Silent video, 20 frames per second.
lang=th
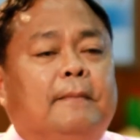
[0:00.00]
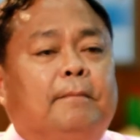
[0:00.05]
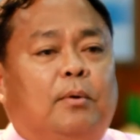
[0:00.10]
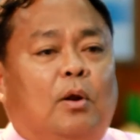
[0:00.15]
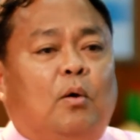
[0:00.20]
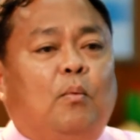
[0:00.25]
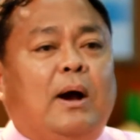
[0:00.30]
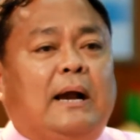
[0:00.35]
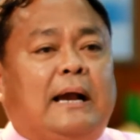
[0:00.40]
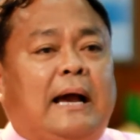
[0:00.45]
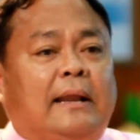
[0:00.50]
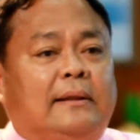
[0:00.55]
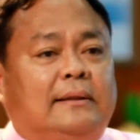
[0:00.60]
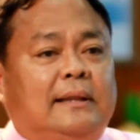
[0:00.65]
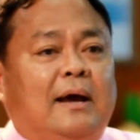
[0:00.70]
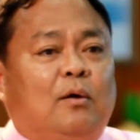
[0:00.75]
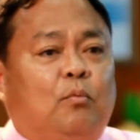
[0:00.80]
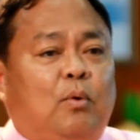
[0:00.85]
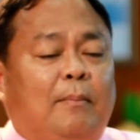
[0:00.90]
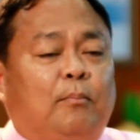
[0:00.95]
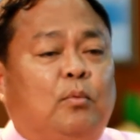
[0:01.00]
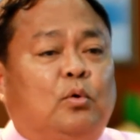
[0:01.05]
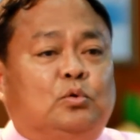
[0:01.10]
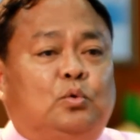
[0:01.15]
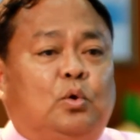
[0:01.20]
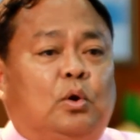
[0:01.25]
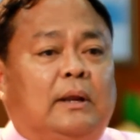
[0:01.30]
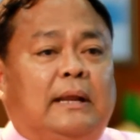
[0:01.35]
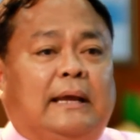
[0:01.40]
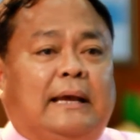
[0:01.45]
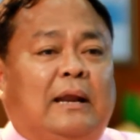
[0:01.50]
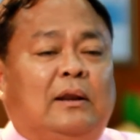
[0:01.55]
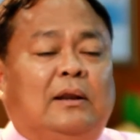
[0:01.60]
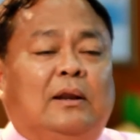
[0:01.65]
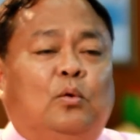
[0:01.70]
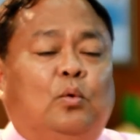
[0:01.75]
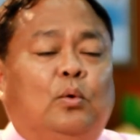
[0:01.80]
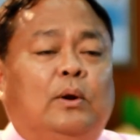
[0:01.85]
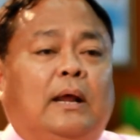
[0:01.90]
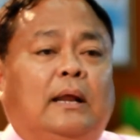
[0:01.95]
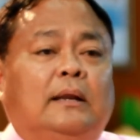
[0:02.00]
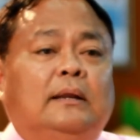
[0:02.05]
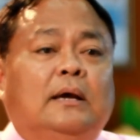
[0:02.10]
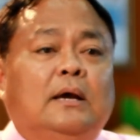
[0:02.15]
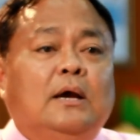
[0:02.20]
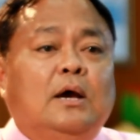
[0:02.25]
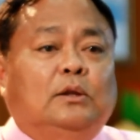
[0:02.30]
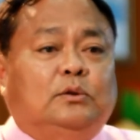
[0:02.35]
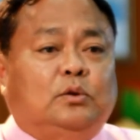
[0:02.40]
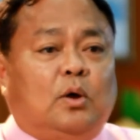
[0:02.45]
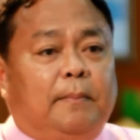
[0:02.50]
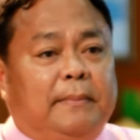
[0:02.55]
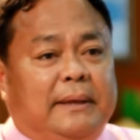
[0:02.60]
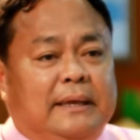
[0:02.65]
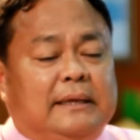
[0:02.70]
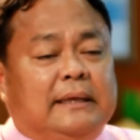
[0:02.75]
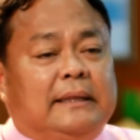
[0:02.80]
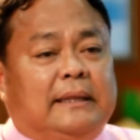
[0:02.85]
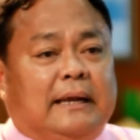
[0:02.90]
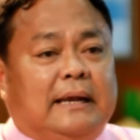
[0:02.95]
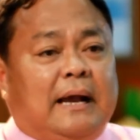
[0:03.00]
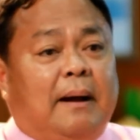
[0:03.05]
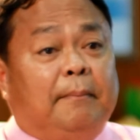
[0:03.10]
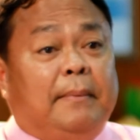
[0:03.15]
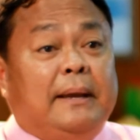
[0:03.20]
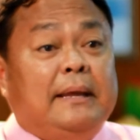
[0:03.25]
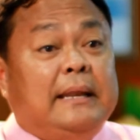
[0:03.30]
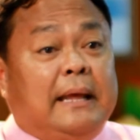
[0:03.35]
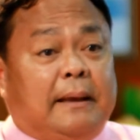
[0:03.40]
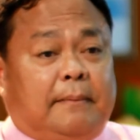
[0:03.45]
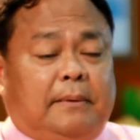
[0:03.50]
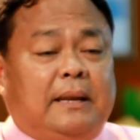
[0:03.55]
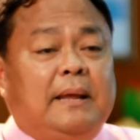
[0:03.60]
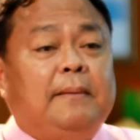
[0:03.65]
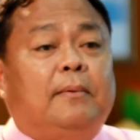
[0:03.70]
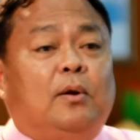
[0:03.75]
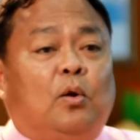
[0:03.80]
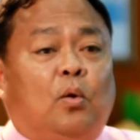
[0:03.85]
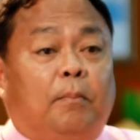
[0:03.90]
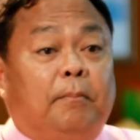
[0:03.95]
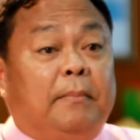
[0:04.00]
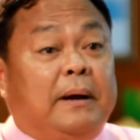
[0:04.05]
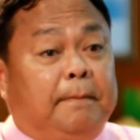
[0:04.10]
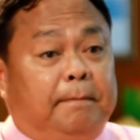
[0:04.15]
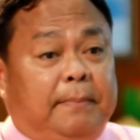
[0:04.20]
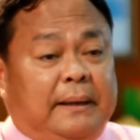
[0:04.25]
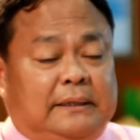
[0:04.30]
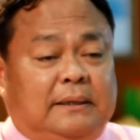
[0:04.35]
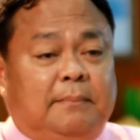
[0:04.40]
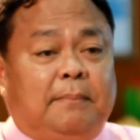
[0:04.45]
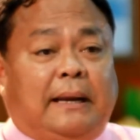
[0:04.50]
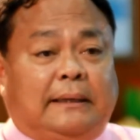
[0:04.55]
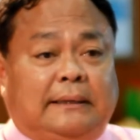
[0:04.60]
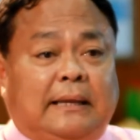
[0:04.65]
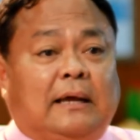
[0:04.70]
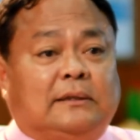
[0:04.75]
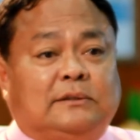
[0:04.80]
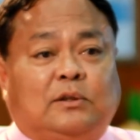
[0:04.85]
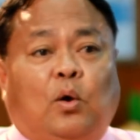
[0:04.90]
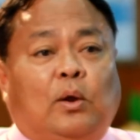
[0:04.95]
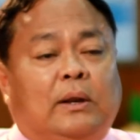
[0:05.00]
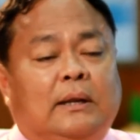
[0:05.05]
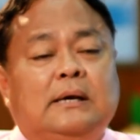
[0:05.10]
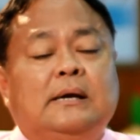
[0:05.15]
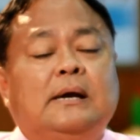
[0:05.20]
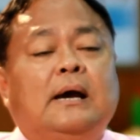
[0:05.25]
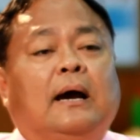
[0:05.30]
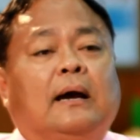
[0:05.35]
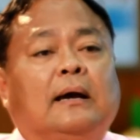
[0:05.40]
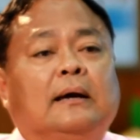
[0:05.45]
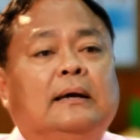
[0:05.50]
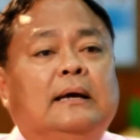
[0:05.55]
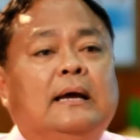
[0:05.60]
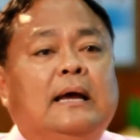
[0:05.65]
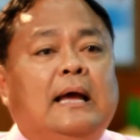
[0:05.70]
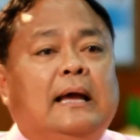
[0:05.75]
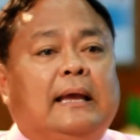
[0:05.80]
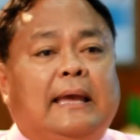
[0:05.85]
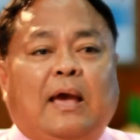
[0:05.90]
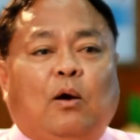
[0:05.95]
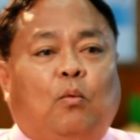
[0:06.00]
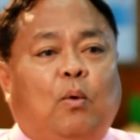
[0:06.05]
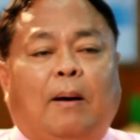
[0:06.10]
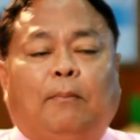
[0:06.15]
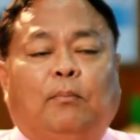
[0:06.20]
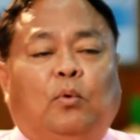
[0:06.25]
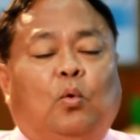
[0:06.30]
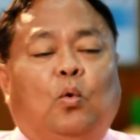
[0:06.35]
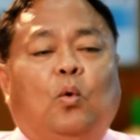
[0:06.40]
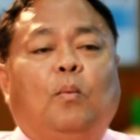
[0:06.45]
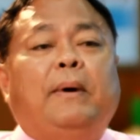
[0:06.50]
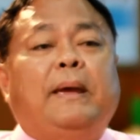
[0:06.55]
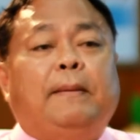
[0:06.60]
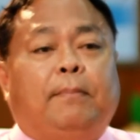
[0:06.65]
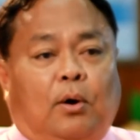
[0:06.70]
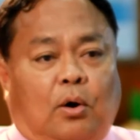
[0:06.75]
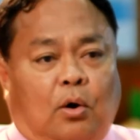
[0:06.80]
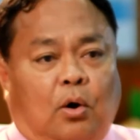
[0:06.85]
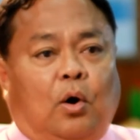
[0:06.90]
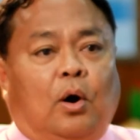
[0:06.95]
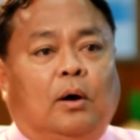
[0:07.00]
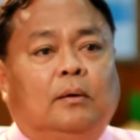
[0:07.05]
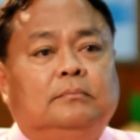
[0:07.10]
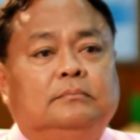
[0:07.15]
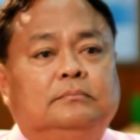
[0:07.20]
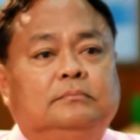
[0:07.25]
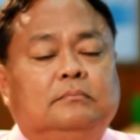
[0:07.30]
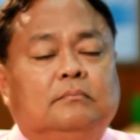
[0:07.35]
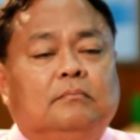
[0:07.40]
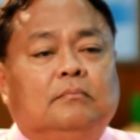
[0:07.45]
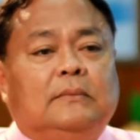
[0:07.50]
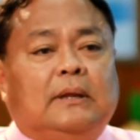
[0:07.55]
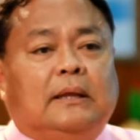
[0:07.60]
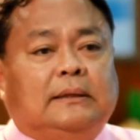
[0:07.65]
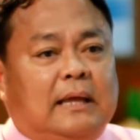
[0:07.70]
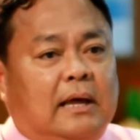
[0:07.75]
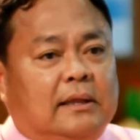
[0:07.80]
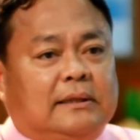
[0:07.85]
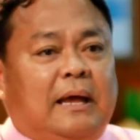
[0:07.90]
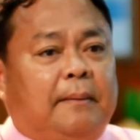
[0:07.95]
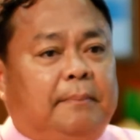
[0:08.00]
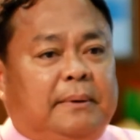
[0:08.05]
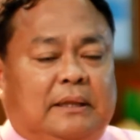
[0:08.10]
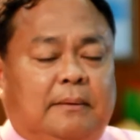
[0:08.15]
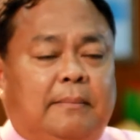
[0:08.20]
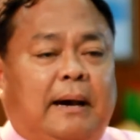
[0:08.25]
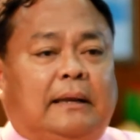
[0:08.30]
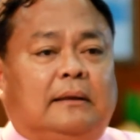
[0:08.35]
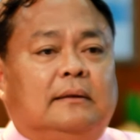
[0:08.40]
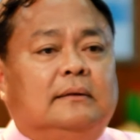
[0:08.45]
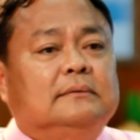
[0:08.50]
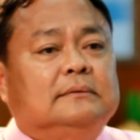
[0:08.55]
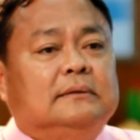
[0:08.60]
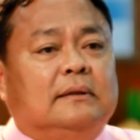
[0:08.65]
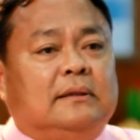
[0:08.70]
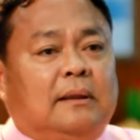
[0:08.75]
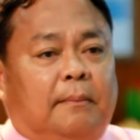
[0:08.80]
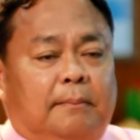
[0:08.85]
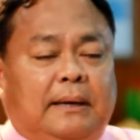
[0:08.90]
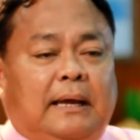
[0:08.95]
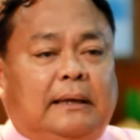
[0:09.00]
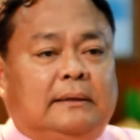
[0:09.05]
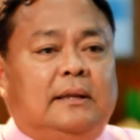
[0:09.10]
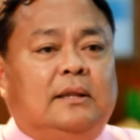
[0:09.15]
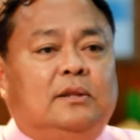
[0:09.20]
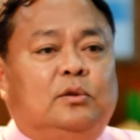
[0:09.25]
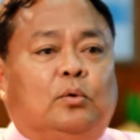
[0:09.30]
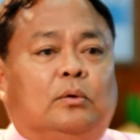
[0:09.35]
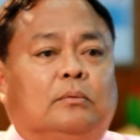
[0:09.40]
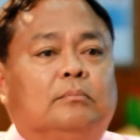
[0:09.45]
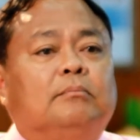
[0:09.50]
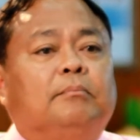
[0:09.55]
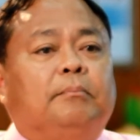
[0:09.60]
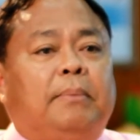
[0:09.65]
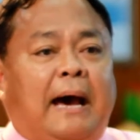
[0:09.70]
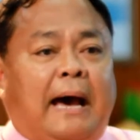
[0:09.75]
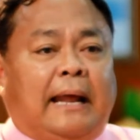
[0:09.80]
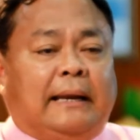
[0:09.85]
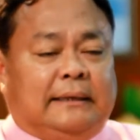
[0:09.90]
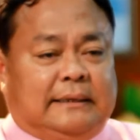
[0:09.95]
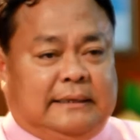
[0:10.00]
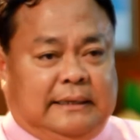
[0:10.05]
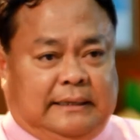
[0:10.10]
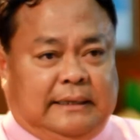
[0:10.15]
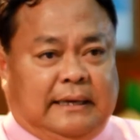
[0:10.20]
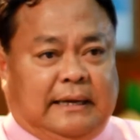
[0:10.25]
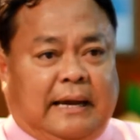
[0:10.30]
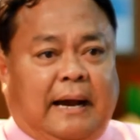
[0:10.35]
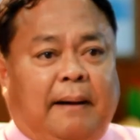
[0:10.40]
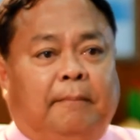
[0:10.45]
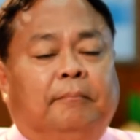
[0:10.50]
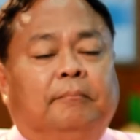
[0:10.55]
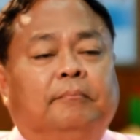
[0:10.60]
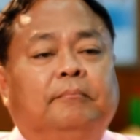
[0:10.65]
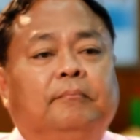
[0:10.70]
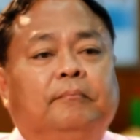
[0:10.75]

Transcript: เพราะว่าการสร้างความมุ่งทนในการเรียนรู้นั้น ต้องมีกิจกรรมให้เด็กได้ลงมือปฏิบัติอย่างต่อเนื่องแค่ความรู้ไม่พอ ทักษะปฏิบัติสำคัญที่สุด ผ่านกิจกรรม